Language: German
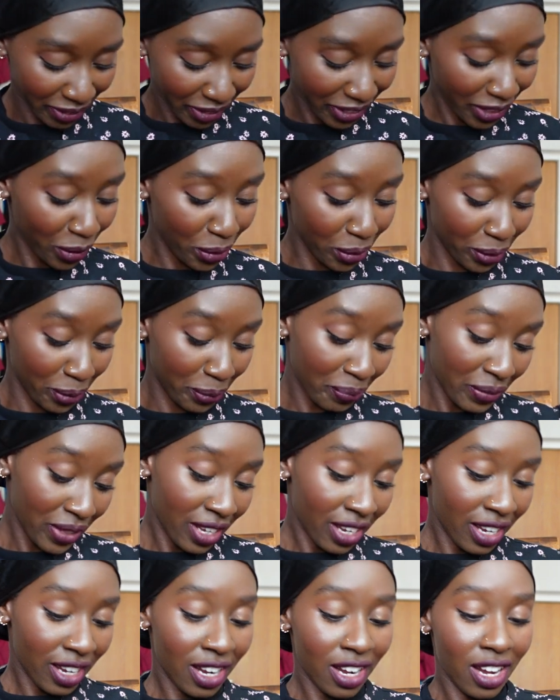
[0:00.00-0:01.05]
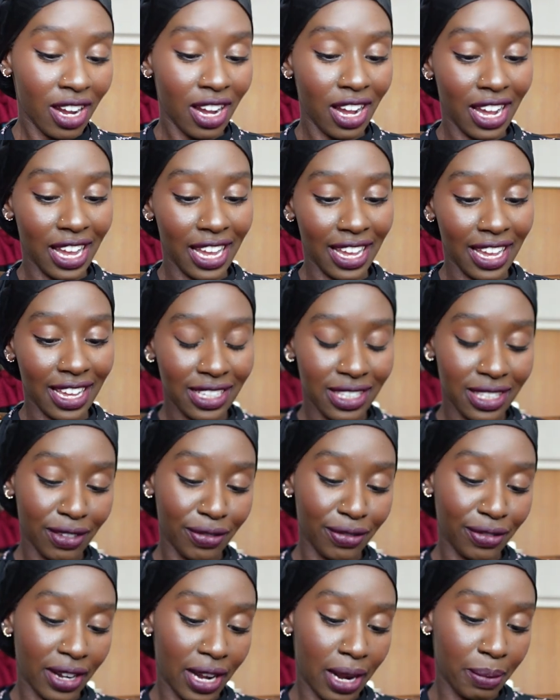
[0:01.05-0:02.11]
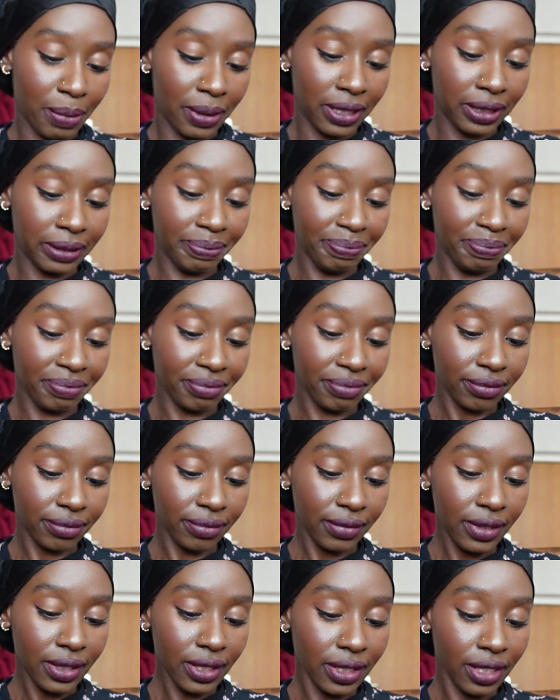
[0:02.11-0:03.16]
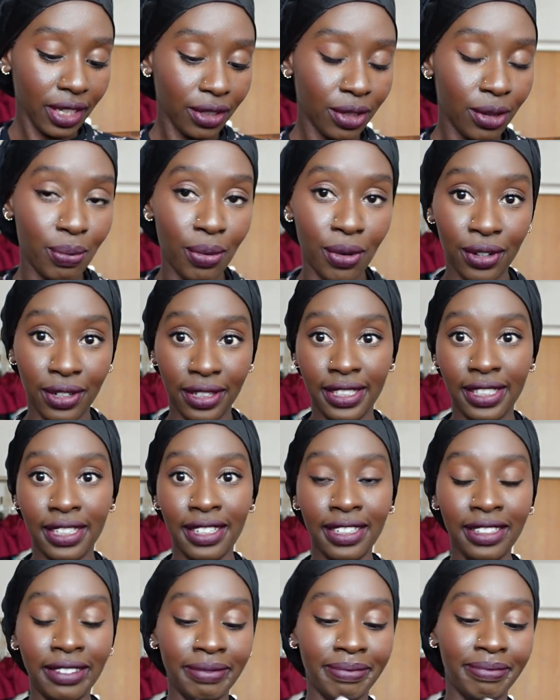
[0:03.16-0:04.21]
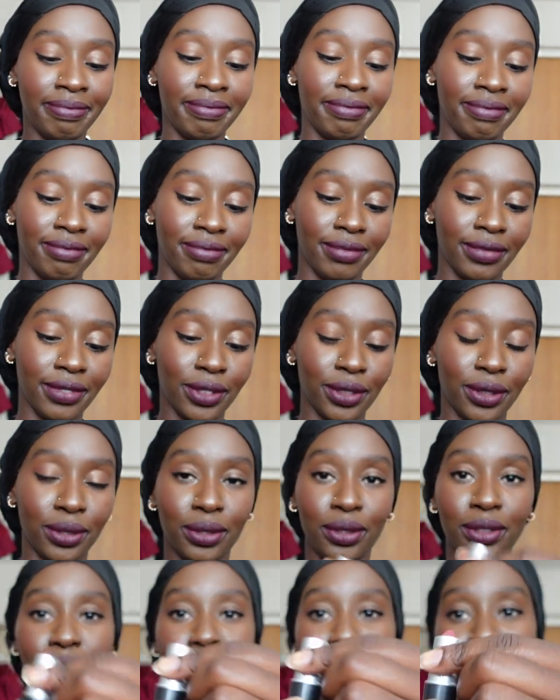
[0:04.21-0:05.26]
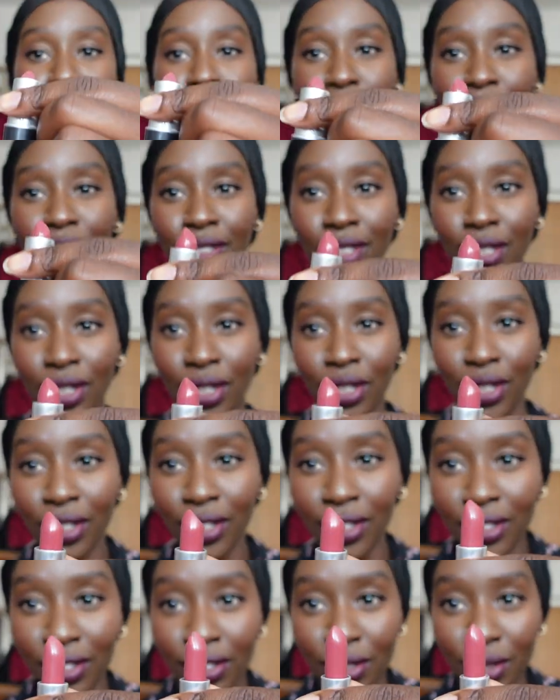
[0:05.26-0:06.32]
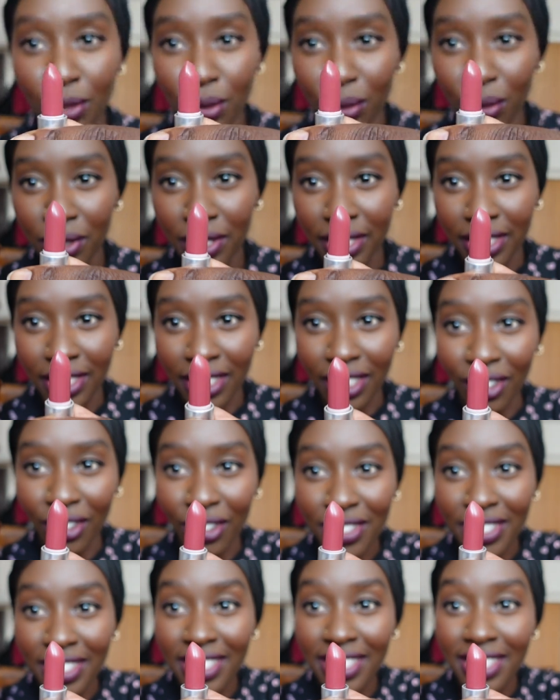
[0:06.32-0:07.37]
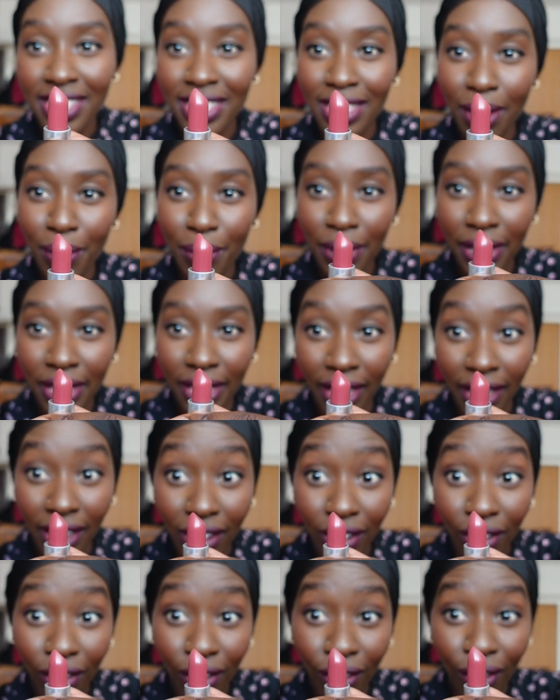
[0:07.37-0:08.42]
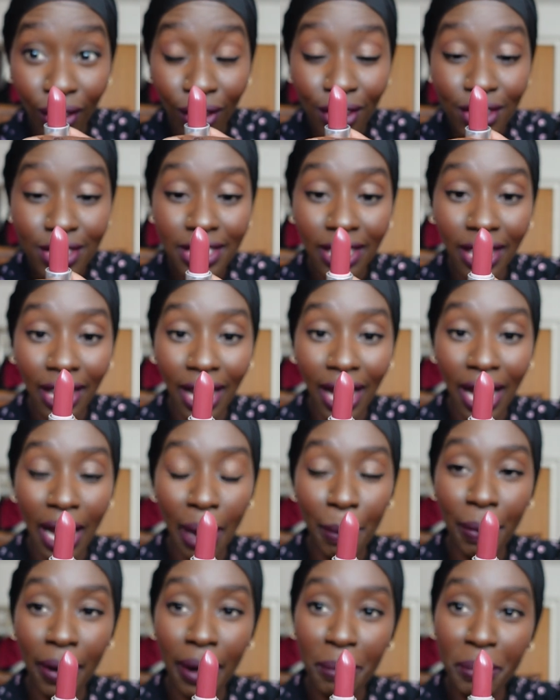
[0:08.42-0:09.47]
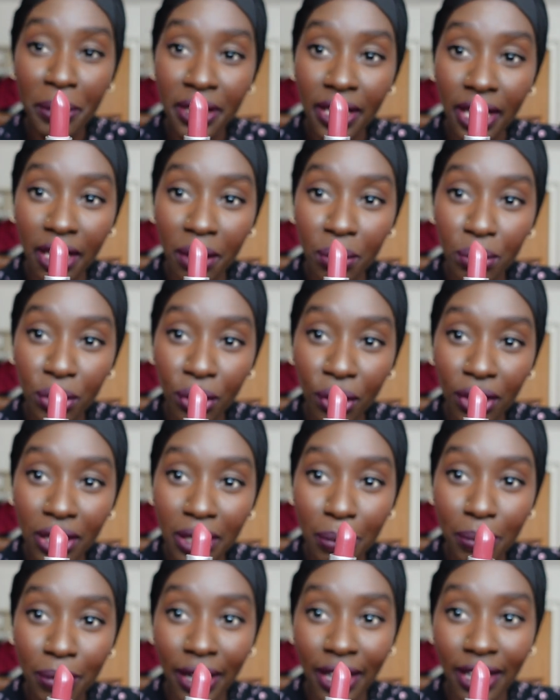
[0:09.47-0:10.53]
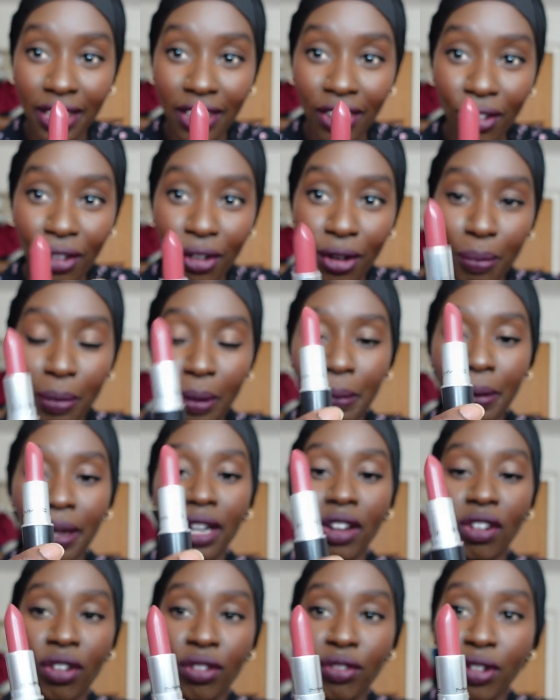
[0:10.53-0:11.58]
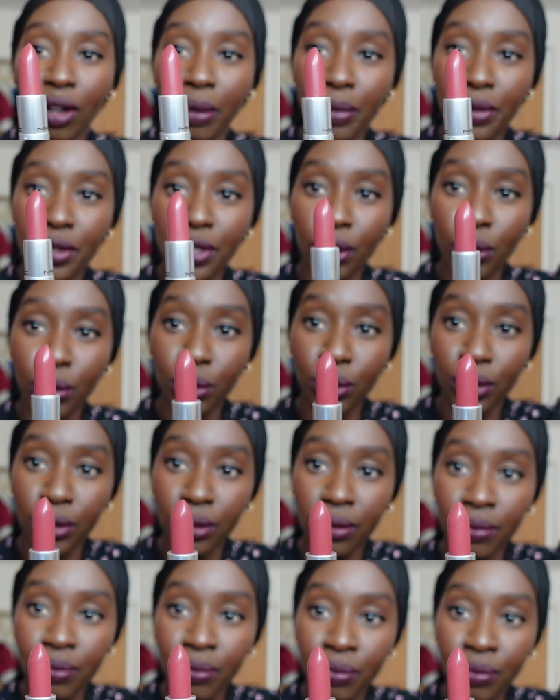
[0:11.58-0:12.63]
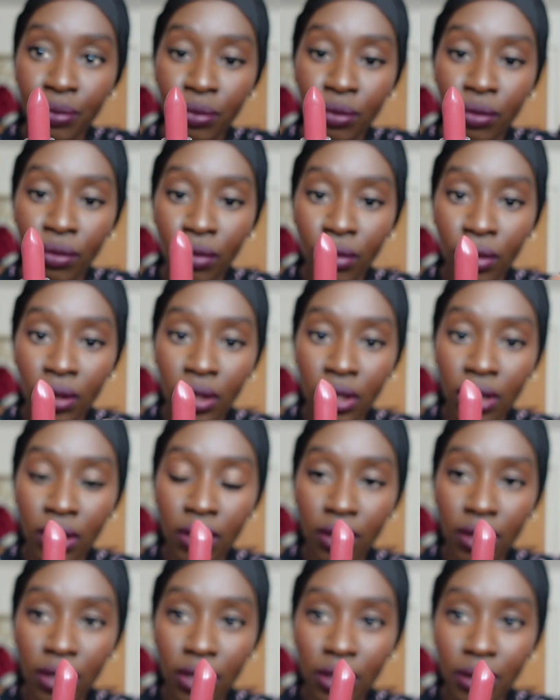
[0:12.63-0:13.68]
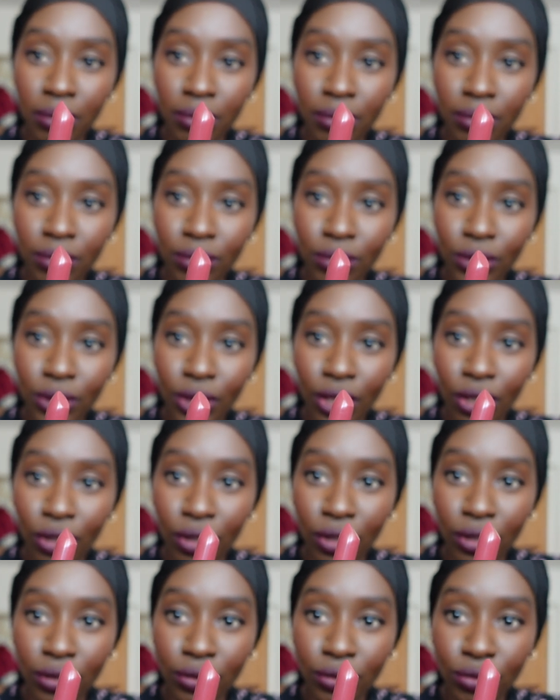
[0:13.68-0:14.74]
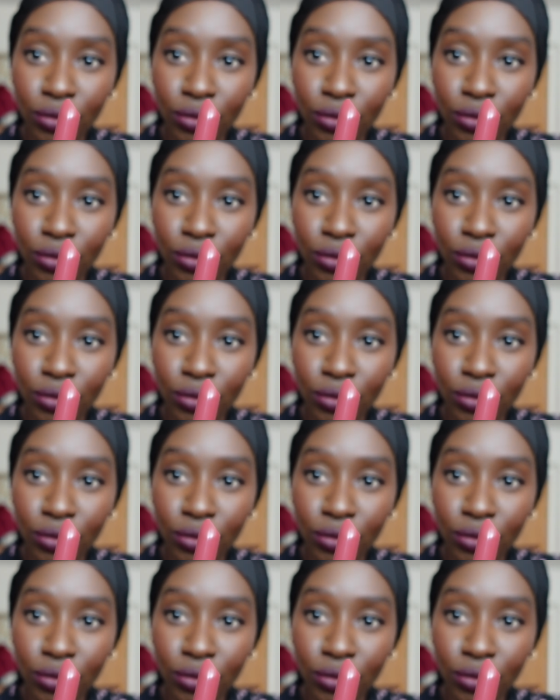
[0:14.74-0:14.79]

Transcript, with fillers: Na gut. Äh, erste Farbe Natural Brown Leader. Süd. So sieht er aus. Sieht ziemlich hell aus, aber mit einem tollen Lip Liner, auch bei meiner Hautfarbe sehr gut. Ähm, genau.